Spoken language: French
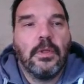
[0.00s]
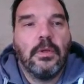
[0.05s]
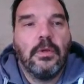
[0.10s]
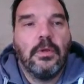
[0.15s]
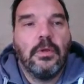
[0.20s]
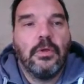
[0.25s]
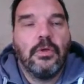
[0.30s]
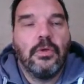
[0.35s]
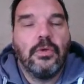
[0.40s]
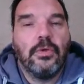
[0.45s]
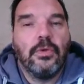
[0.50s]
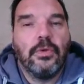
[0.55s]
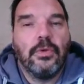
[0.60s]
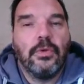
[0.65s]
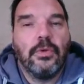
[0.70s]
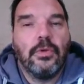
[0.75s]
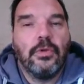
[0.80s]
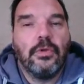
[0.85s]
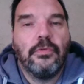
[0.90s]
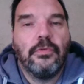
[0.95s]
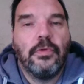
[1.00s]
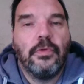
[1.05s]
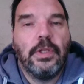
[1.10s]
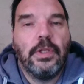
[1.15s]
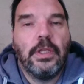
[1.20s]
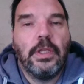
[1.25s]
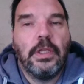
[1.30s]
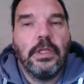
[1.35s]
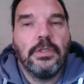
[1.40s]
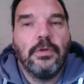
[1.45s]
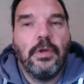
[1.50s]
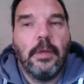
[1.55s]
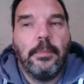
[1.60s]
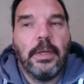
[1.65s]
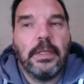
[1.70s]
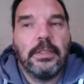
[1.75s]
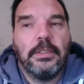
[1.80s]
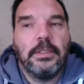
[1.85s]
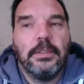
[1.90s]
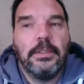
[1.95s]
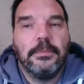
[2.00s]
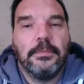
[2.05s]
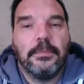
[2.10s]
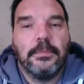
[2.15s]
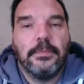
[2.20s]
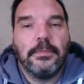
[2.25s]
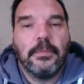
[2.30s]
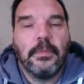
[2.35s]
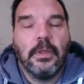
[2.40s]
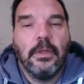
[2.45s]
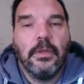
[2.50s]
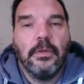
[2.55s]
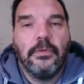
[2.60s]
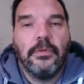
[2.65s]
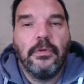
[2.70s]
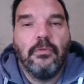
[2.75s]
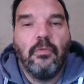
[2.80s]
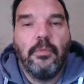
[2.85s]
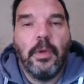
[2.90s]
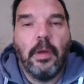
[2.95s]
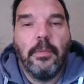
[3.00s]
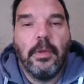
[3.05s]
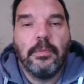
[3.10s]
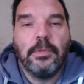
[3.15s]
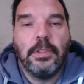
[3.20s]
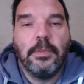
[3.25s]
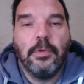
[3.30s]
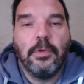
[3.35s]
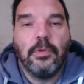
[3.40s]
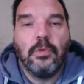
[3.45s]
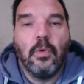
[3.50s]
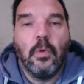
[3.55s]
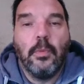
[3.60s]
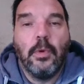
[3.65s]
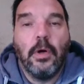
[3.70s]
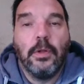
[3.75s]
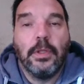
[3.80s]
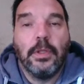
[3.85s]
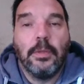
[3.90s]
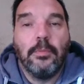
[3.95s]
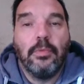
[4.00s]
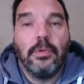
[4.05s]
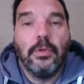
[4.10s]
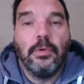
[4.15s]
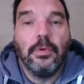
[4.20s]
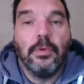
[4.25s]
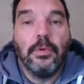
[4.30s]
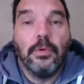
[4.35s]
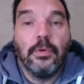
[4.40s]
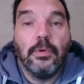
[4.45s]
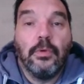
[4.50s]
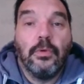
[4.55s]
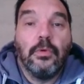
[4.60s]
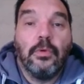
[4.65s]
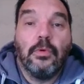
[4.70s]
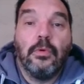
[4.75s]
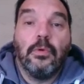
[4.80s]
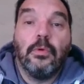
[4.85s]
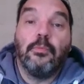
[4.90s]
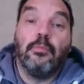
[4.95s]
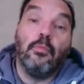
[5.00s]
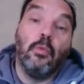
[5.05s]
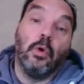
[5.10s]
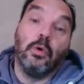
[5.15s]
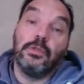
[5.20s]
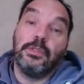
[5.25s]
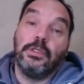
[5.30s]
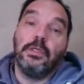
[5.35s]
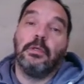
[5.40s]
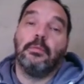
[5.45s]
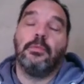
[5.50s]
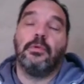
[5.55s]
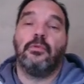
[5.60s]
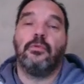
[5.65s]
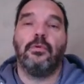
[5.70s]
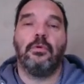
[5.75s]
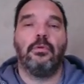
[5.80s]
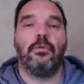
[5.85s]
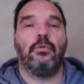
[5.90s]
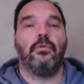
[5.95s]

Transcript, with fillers: Je, fais une analyse de la partie, ce qui vous permet un petit peu de comprendre et puis de, moi aussi, hein, bien sûr, de